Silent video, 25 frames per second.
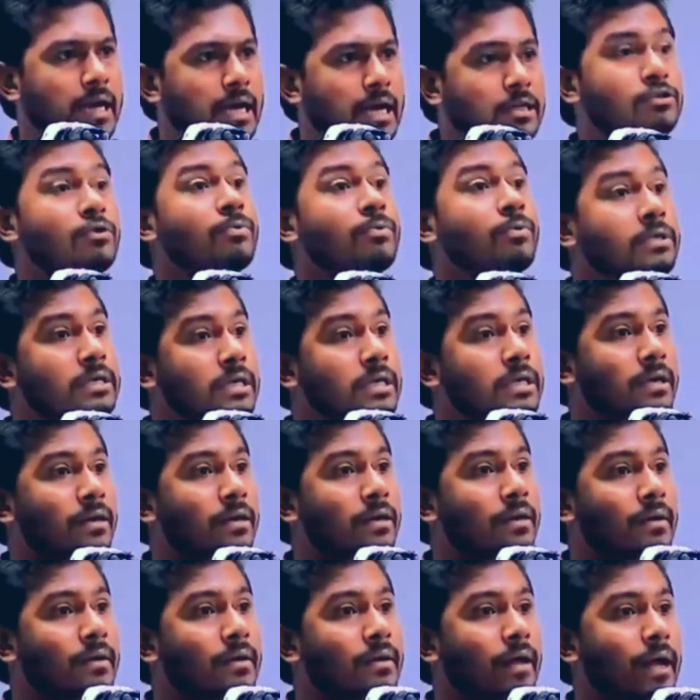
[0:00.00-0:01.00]
ধর রাষ্ট্রপতি
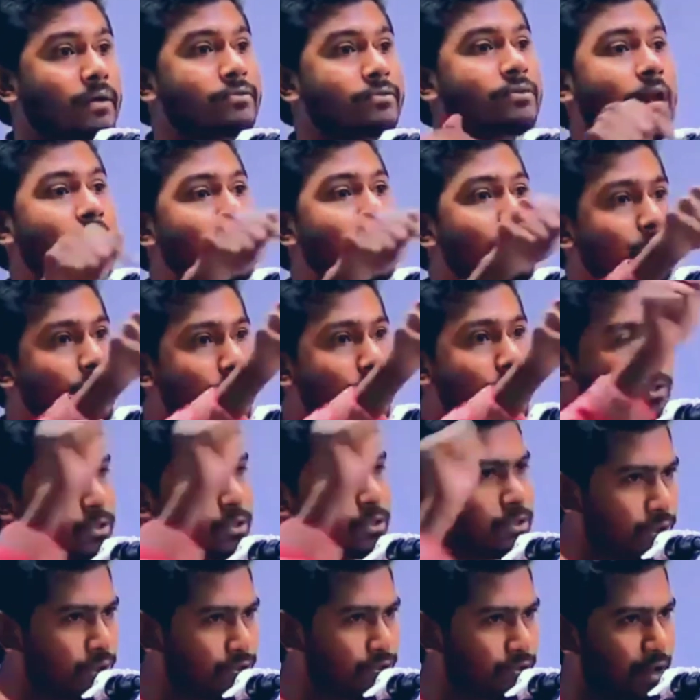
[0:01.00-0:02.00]
একজন আলেমের
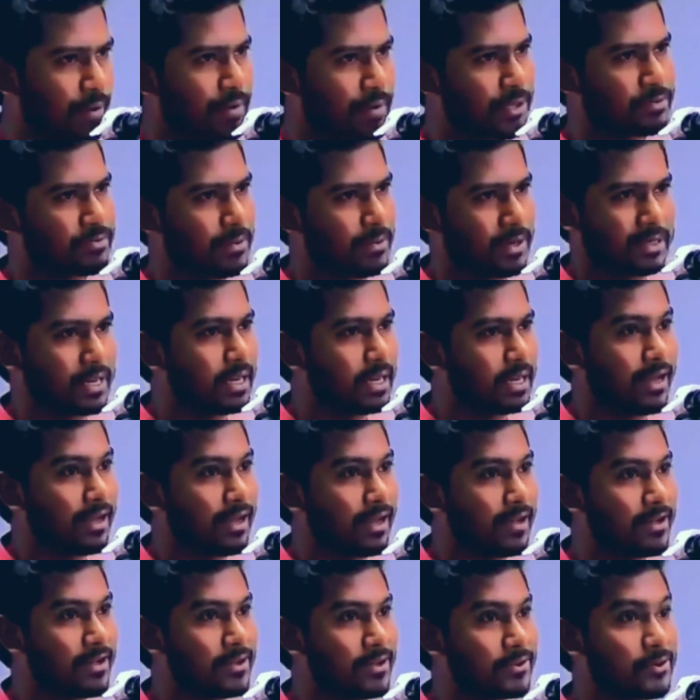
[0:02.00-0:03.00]
পেছনে তো নামাজ পড়ে তাই
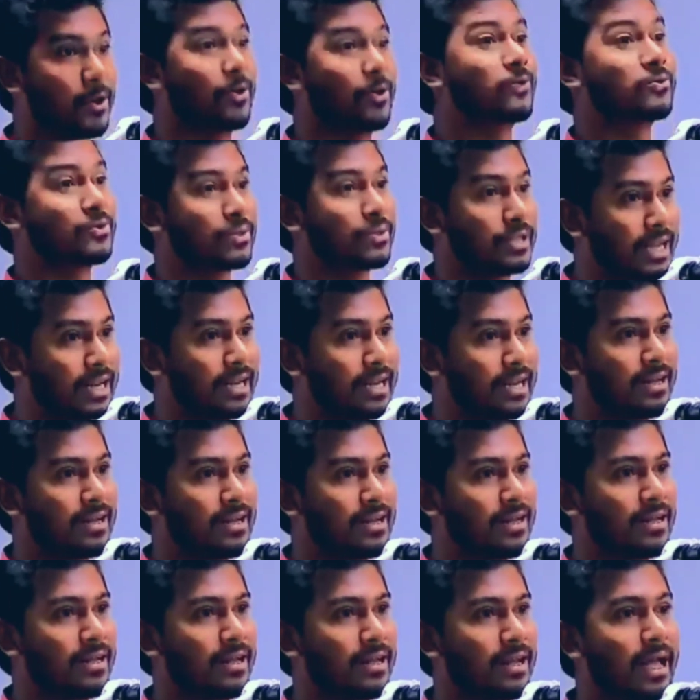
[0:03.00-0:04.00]
না সংসদের
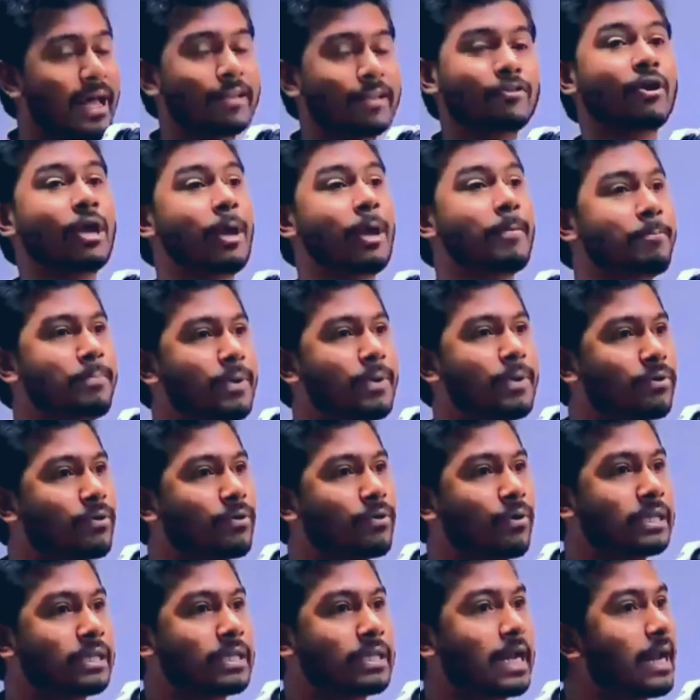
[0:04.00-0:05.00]
এত এমপি
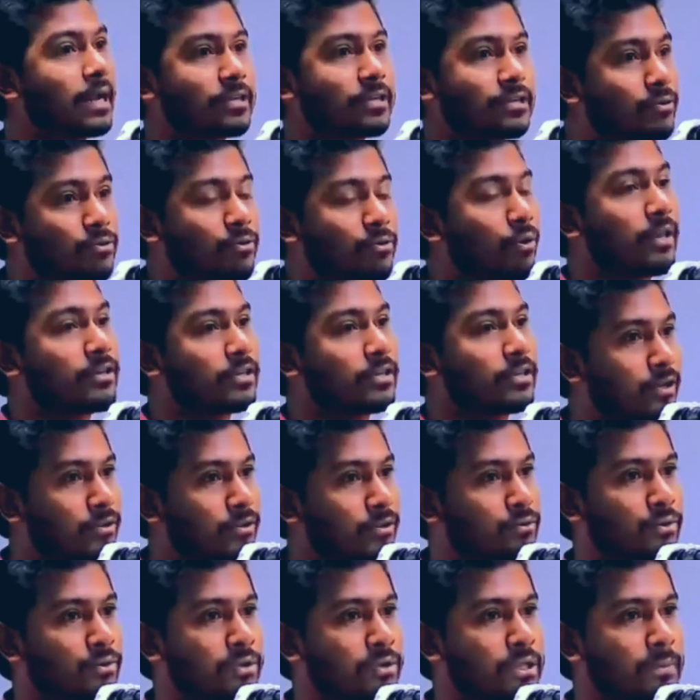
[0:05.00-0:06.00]
কই তারা একজন কোরআন
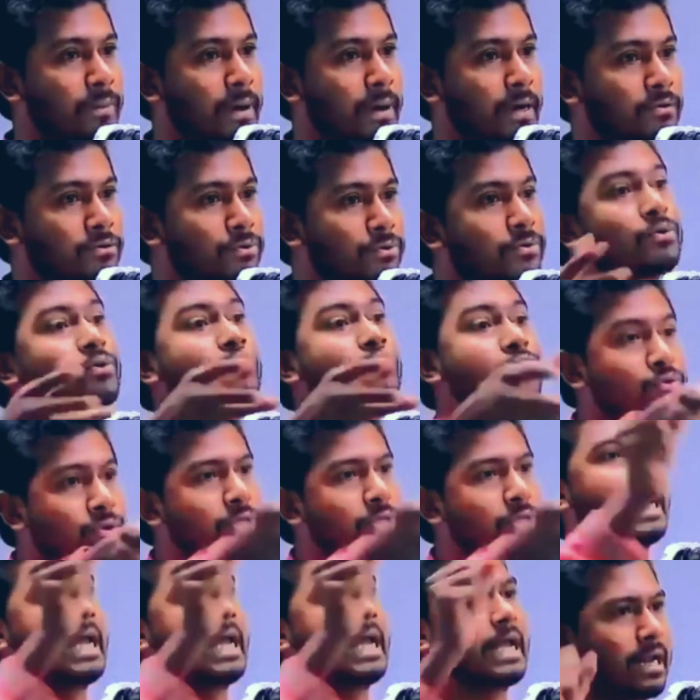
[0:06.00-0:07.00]
তেলত করতে পারে না শুধু
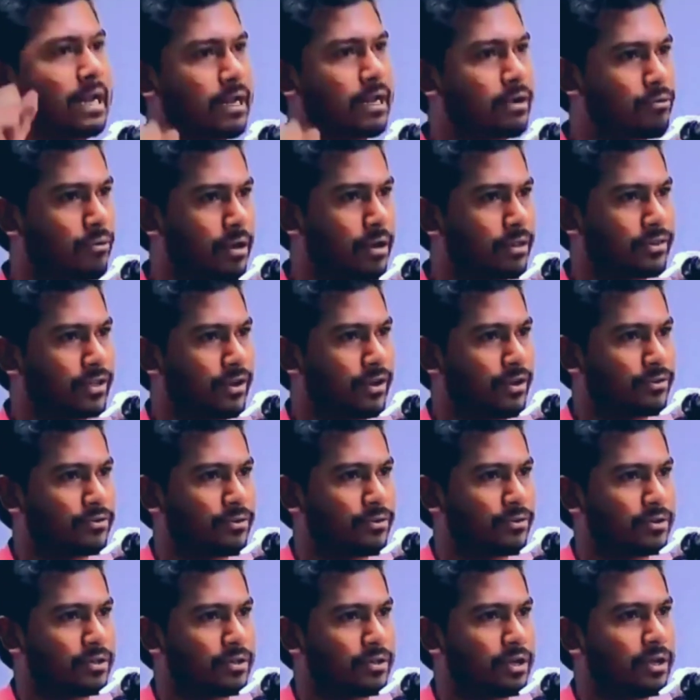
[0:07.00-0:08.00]
হুজুরি ডাইকে আনে কোরআন তেলত